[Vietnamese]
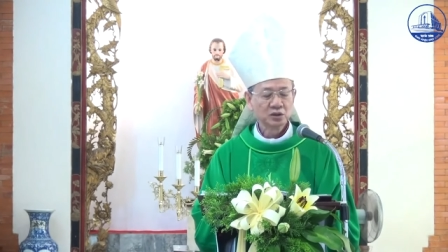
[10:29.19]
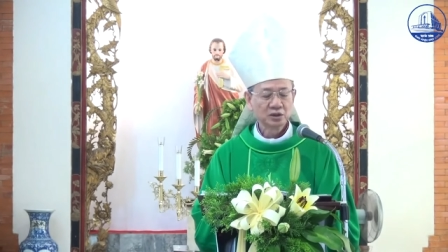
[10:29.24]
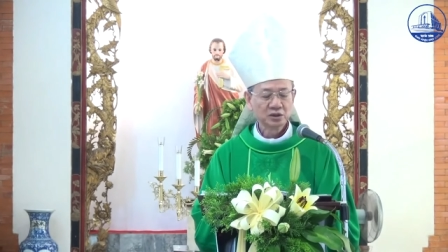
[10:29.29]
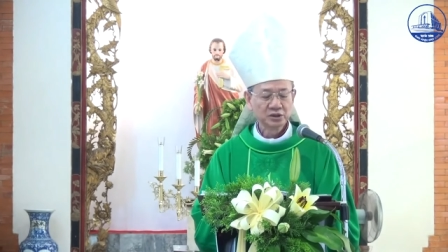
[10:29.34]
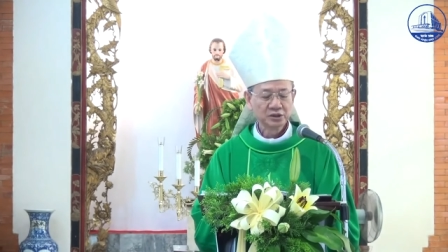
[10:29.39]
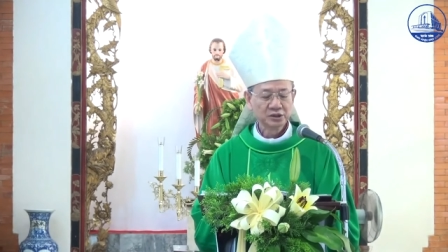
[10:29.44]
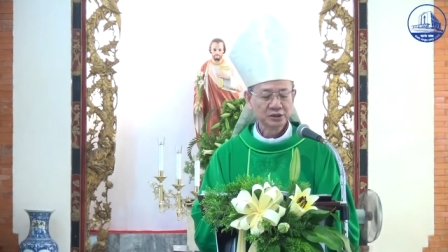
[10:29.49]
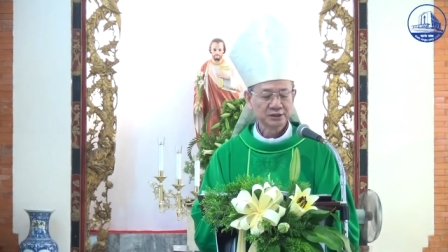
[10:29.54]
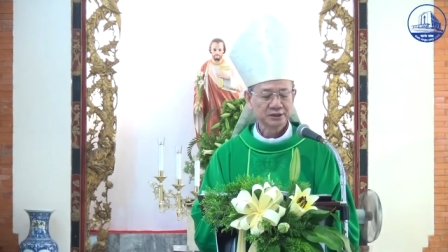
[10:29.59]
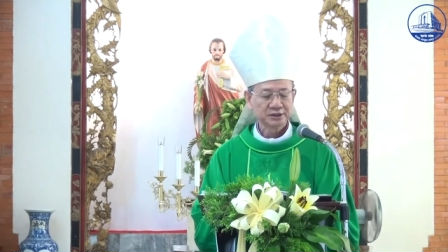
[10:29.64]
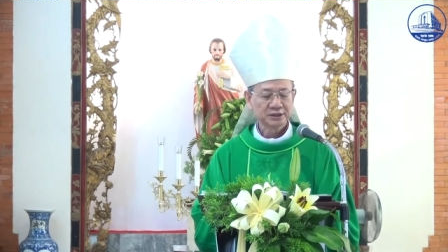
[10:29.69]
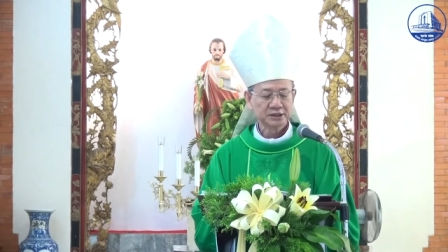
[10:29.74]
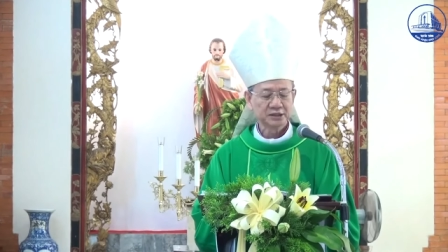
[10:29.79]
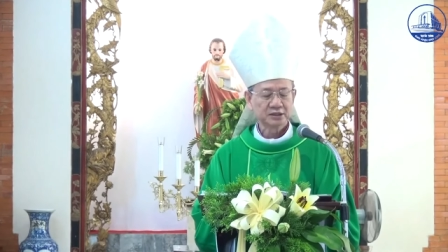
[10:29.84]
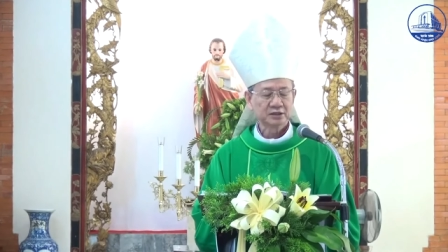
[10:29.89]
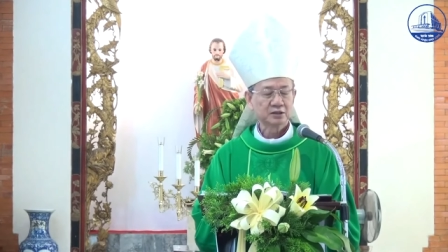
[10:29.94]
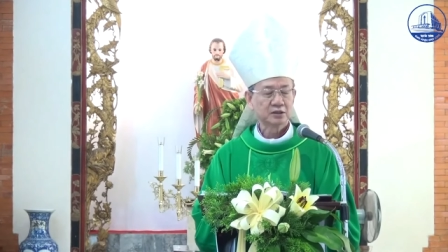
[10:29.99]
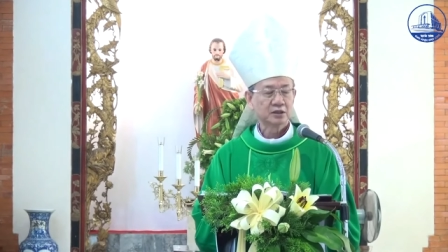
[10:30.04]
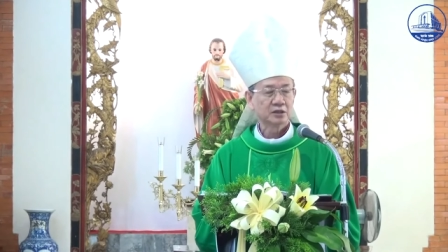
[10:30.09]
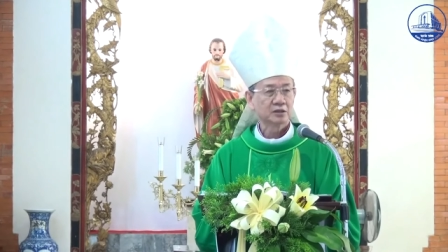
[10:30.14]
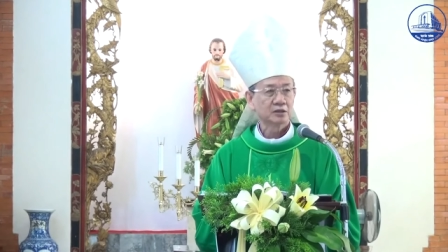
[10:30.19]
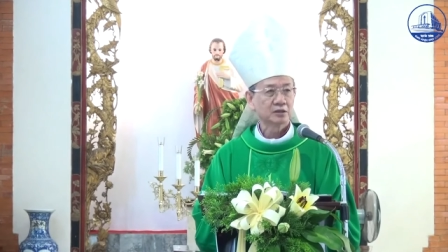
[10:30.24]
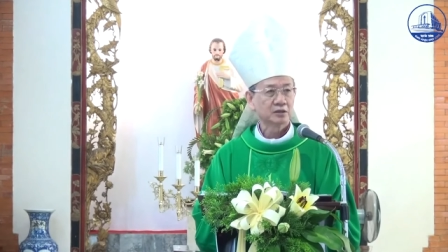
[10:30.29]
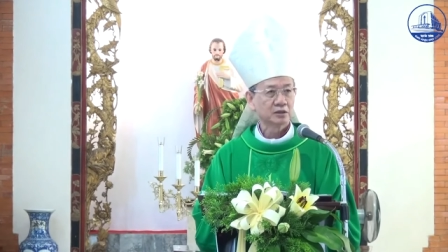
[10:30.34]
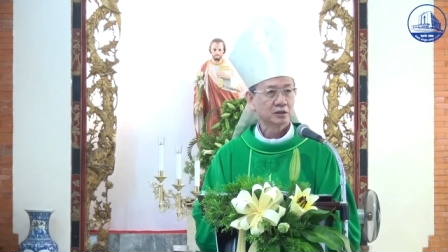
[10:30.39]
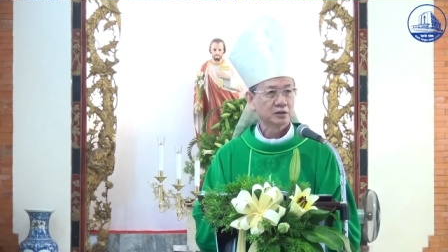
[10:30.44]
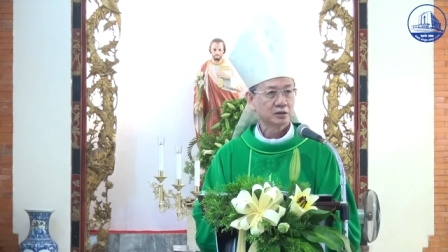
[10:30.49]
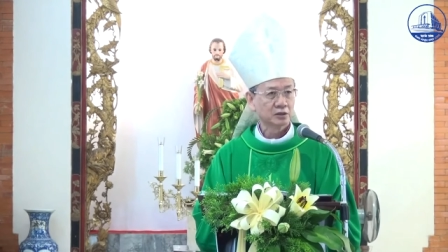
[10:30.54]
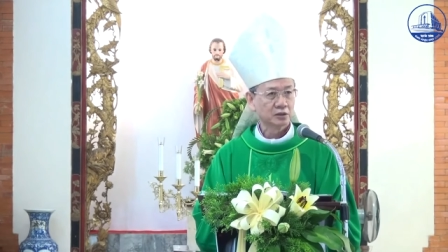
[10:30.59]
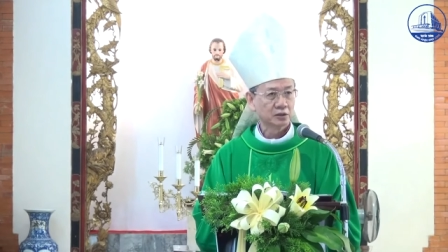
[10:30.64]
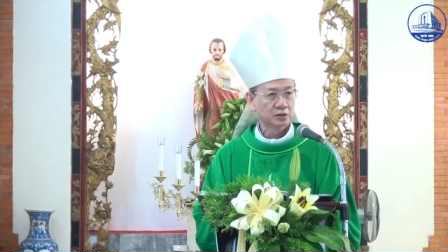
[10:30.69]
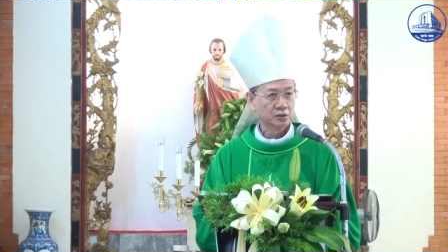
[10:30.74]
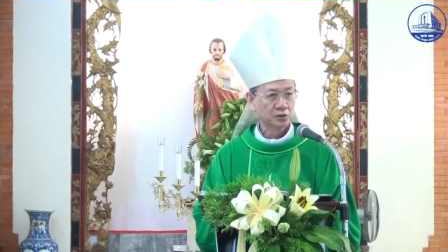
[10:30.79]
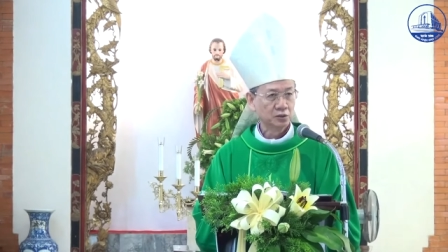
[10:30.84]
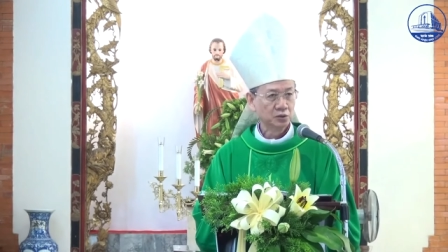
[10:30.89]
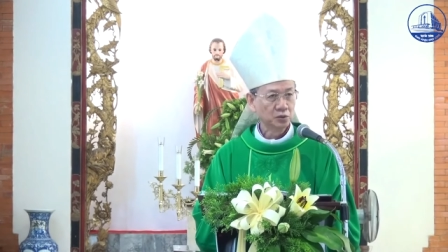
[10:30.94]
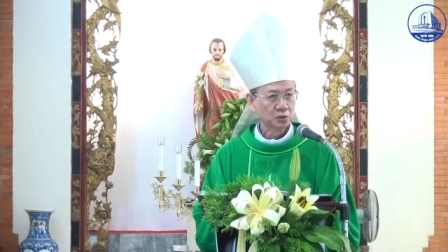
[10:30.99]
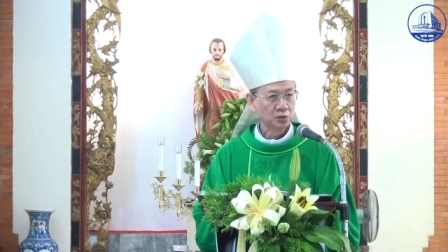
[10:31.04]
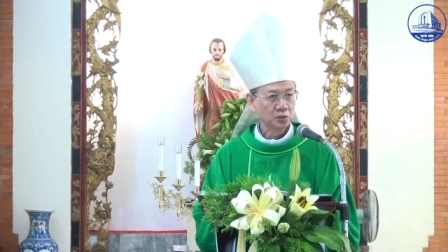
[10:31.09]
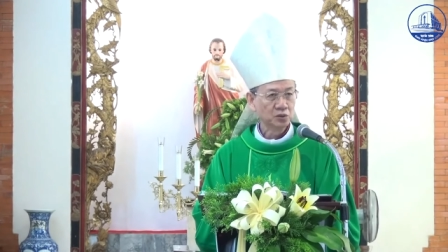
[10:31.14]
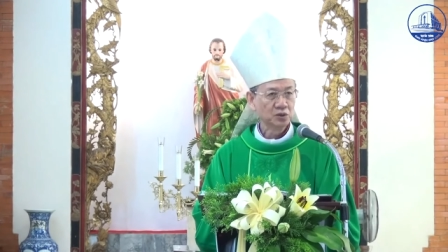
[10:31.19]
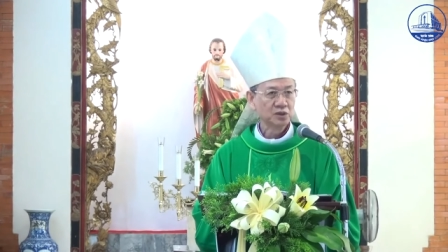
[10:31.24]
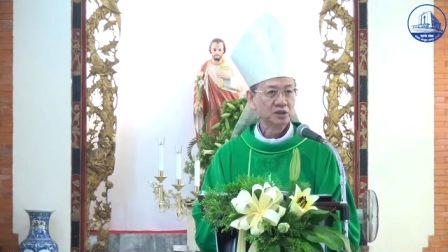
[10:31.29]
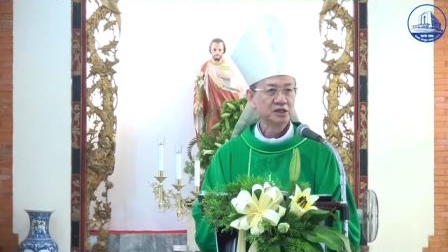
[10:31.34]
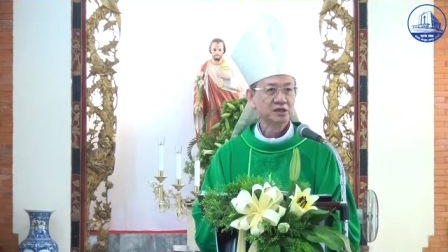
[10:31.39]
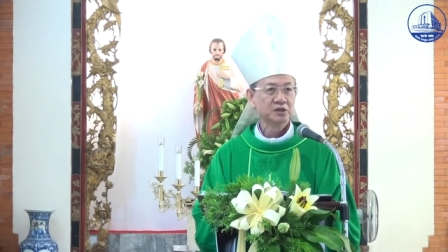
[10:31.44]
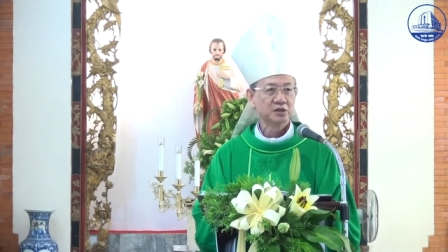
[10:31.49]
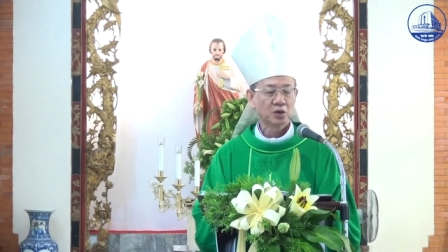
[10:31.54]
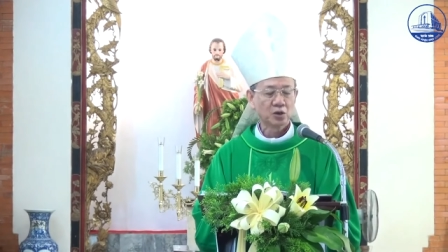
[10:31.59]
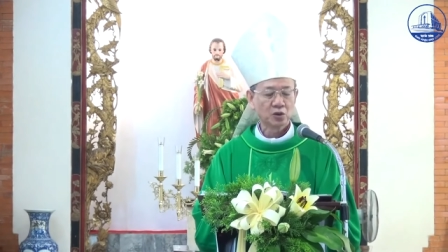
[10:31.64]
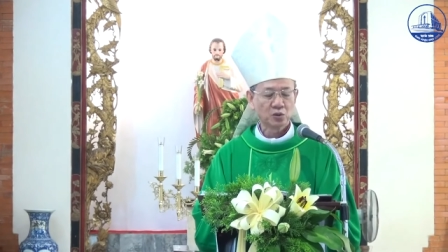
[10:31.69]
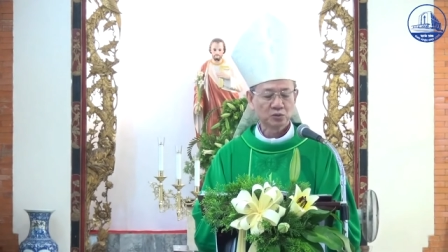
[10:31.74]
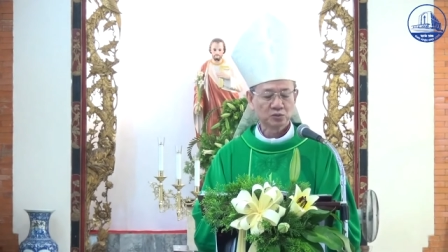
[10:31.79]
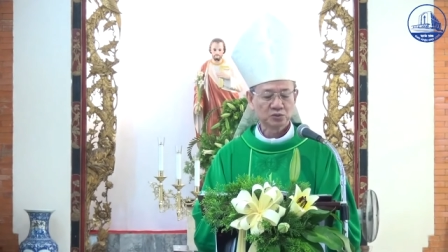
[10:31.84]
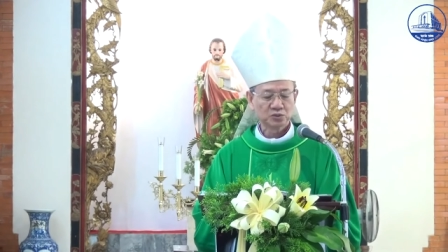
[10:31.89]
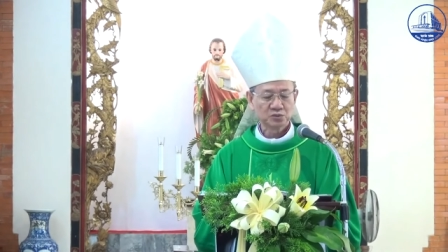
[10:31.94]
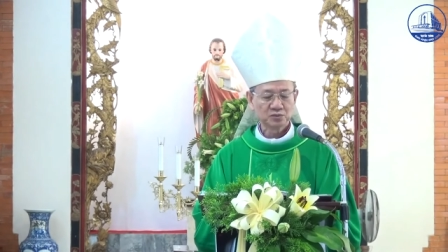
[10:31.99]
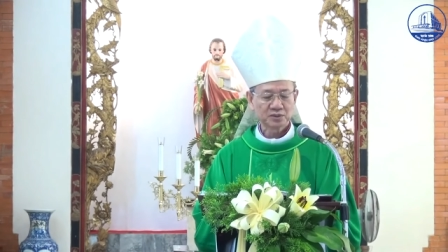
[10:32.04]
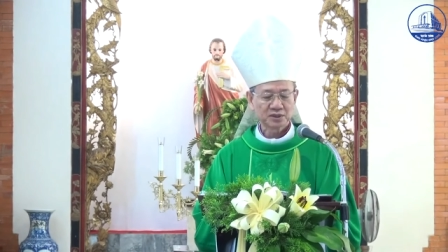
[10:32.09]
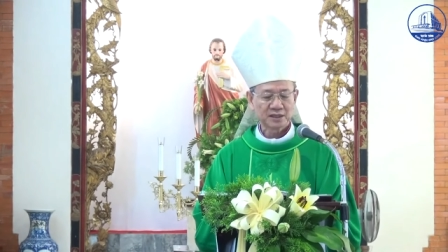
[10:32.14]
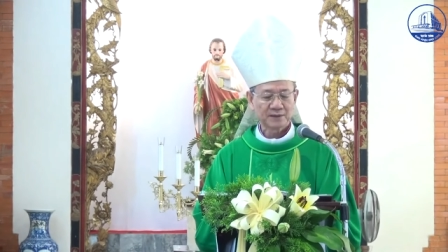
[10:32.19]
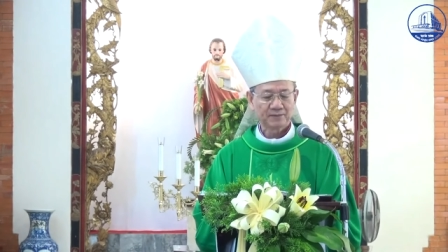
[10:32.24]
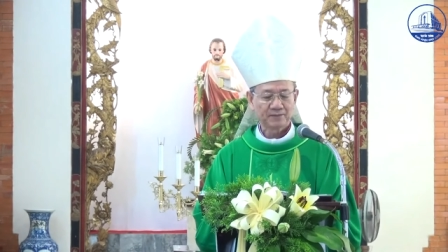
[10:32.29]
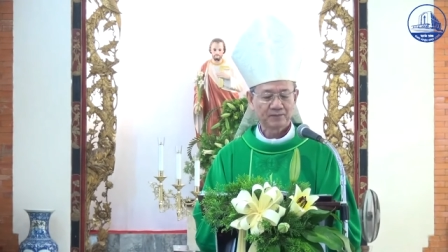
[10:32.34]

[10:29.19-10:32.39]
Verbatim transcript: lương thực nuôi linh hồn chúng ta